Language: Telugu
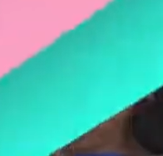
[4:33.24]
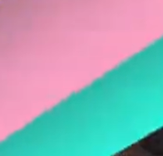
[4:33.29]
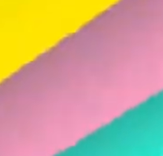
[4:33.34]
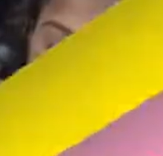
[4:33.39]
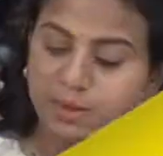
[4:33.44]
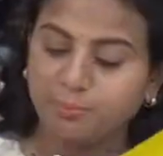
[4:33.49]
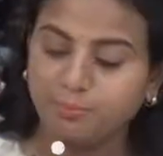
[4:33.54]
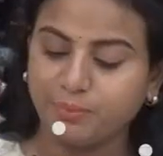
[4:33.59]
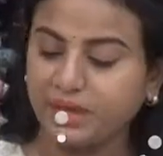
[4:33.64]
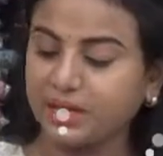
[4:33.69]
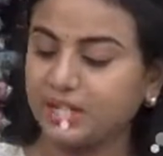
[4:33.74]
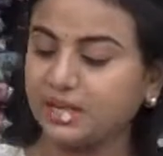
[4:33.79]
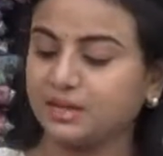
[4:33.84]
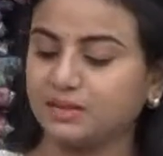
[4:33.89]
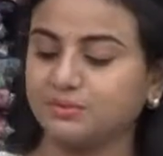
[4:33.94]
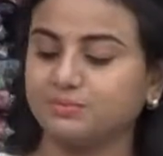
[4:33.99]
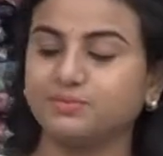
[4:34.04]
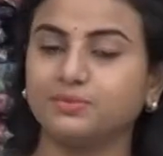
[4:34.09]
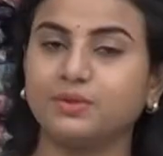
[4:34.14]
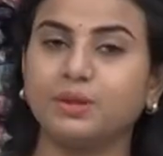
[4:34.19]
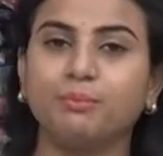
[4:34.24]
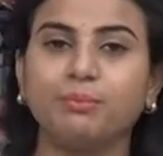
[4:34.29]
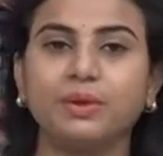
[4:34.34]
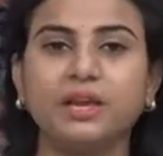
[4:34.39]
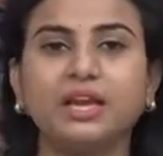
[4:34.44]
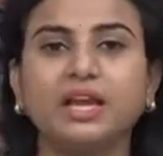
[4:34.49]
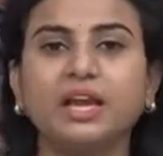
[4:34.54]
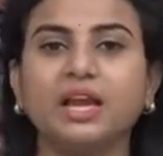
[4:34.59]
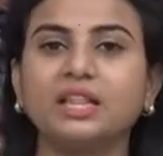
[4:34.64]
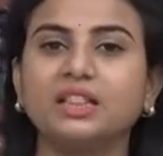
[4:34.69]
అండ్ పింక్
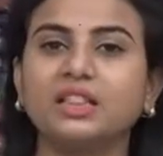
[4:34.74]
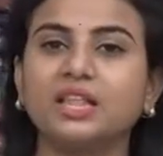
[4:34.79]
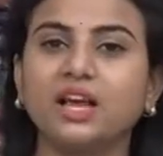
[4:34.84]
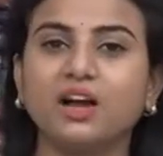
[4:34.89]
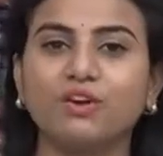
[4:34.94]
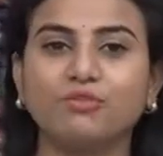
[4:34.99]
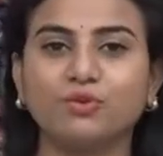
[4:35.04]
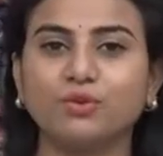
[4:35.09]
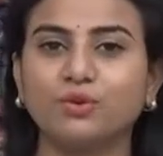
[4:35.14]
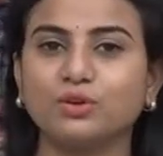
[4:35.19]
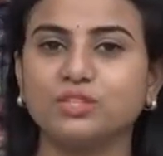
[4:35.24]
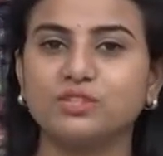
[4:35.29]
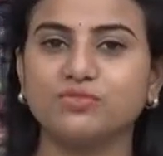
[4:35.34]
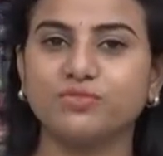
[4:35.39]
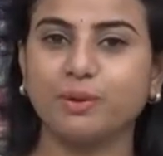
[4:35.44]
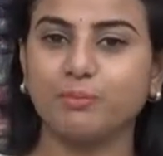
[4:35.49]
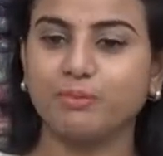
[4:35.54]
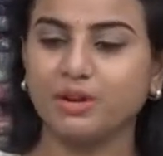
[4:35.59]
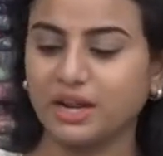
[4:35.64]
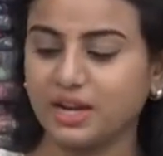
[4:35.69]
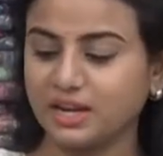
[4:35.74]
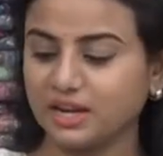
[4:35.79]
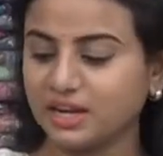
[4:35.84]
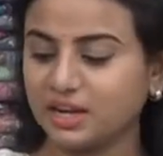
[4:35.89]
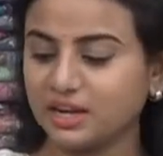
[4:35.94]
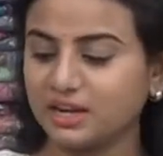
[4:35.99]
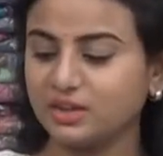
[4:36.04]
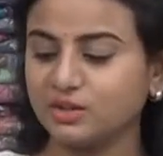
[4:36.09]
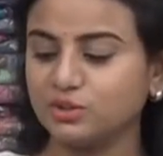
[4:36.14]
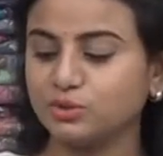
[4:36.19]
పింక్ అయితే కోర్స్ ఫెమినైన్
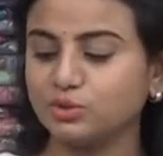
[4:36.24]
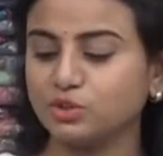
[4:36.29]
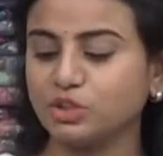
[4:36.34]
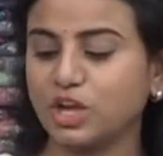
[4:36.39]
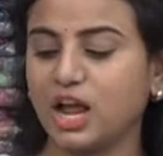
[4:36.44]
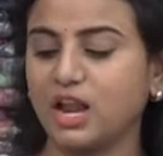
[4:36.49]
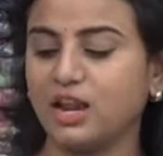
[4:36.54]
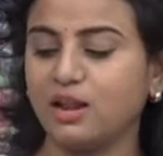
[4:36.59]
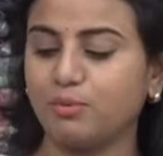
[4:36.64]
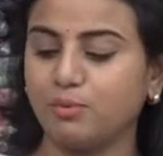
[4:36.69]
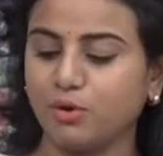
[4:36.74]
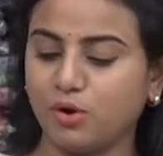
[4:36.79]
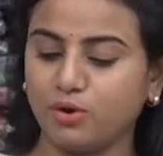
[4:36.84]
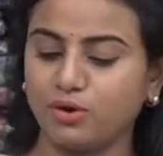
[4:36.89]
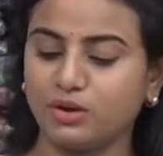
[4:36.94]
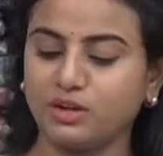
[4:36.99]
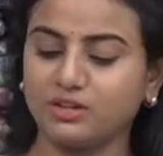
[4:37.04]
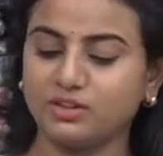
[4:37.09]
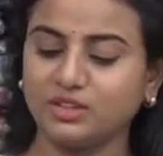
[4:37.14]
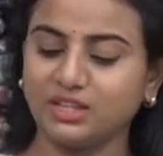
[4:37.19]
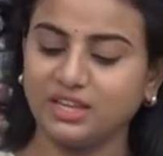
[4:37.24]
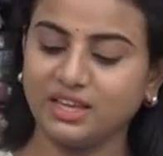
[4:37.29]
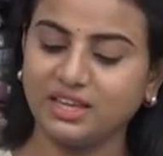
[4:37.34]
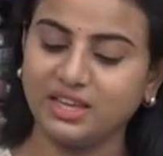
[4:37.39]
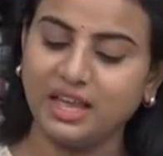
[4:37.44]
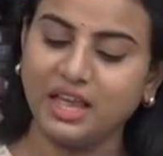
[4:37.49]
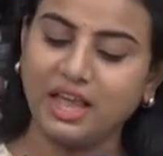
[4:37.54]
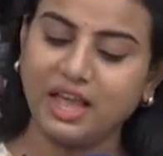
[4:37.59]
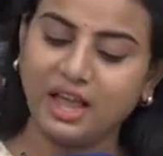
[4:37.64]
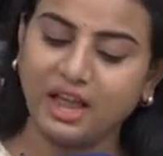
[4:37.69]
కలరు చాలా బాగుంటుంది
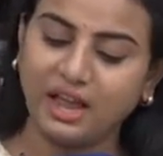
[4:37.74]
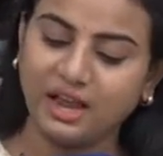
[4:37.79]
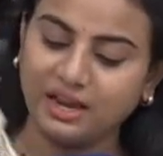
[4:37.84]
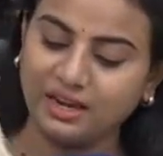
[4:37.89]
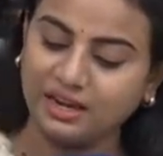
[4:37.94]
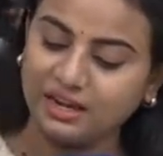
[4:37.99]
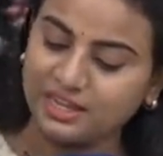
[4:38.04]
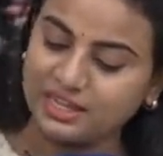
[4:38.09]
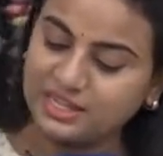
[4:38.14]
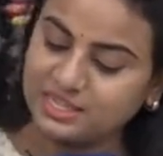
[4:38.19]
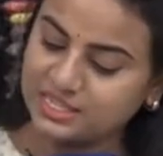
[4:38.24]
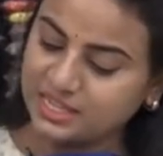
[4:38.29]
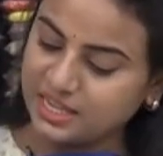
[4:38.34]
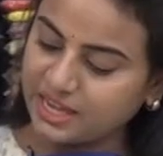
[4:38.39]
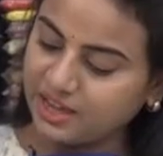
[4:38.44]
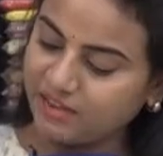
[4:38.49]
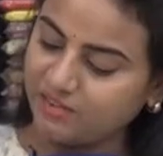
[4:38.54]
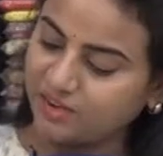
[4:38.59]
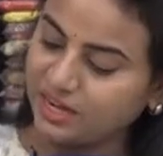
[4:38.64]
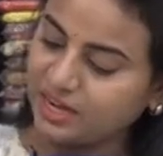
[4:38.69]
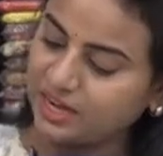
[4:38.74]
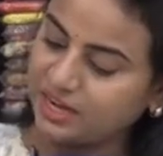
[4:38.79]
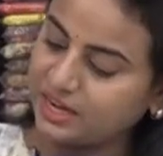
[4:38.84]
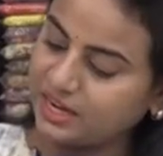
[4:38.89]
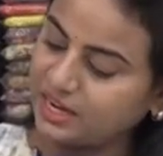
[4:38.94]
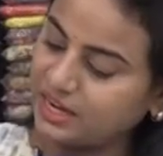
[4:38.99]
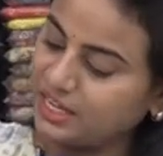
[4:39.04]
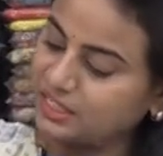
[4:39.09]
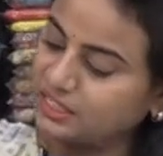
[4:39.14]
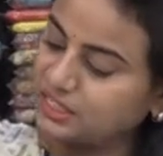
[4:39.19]
అండ్ ఈజీగా
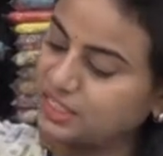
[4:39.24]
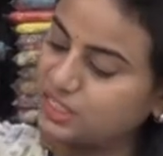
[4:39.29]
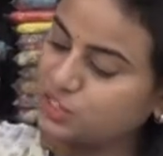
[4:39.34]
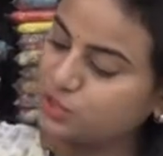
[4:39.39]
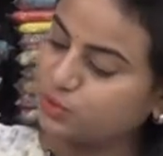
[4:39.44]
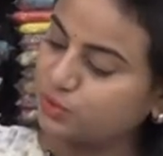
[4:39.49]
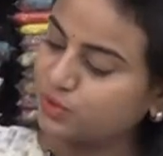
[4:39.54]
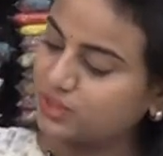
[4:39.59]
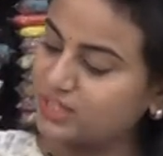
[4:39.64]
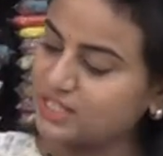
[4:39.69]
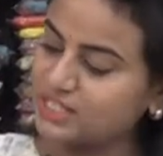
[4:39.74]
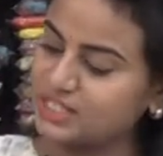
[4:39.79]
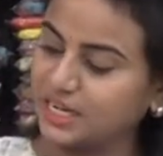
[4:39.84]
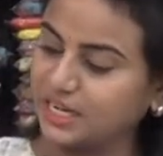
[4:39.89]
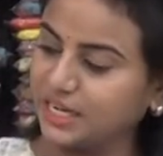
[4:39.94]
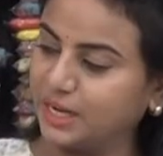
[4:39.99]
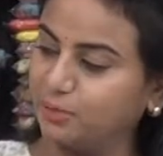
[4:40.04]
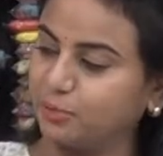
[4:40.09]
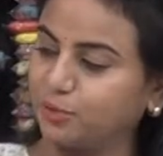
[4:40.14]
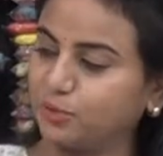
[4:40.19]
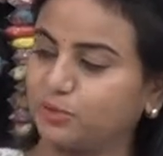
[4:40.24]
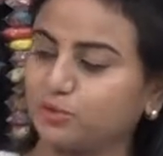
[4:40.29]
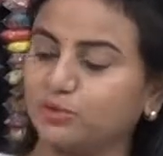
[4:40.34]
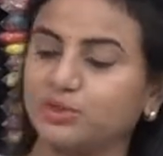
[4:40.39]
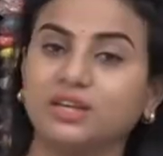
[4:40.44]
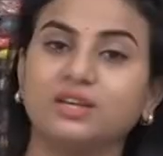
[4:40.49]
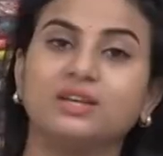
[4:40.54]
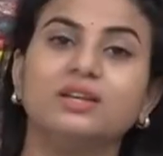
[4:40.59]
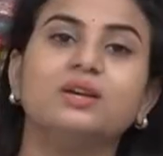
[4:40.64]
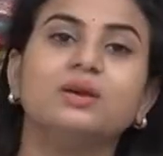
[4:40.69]
ఎవరికైనా నచ్చేస్తుంది సెట్
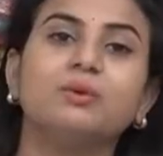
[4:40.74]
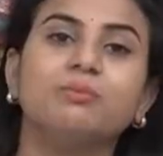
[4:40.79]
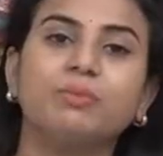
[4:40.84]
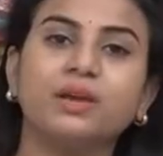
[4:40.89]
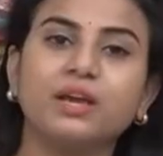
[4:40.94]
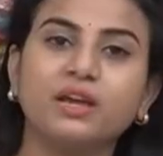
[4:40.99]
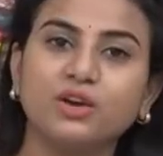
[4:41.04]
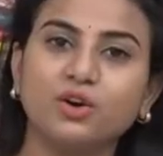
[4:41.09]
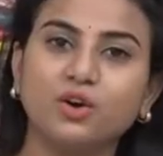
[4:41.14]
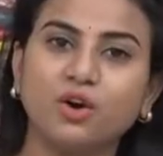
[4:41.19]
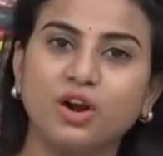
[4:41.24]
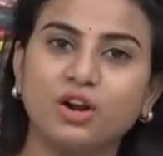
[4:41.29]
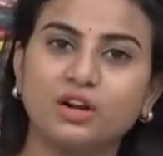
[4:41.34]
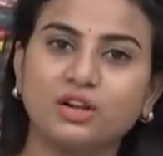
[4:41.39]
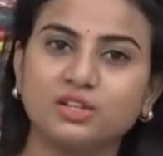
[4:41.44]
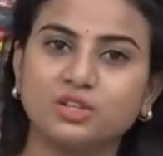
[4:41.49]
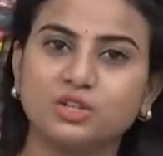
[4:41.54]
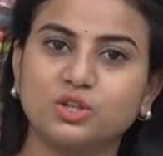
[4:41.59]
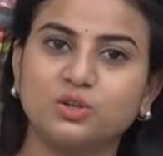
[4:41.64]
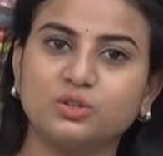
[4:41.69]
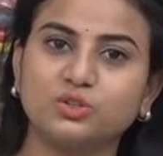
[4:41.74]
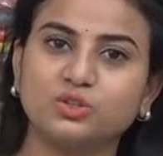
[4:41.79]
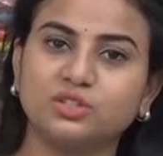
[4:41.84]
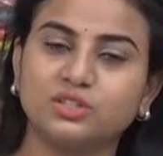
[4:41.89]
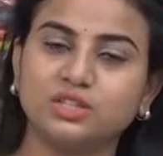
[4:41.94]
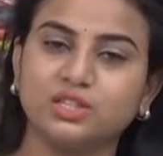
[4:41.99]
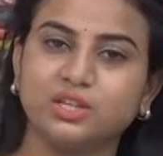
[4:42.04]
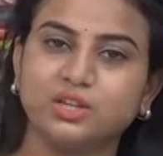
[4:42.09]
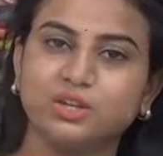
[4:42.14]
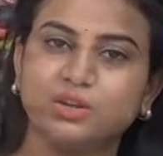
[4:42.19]
అయిపోతుంది పింక్ కాంట్రాస్ట్లో
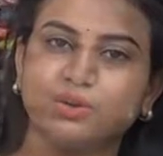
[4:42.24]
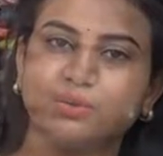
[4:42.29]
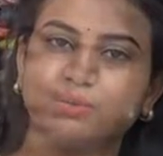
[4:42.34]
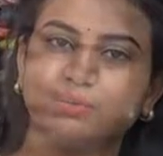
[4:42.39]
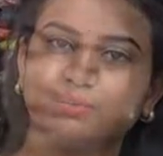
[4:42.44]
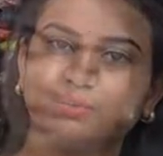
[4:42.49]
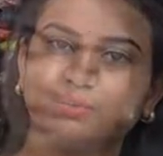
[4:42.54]
వచ్చింది దీంట్లో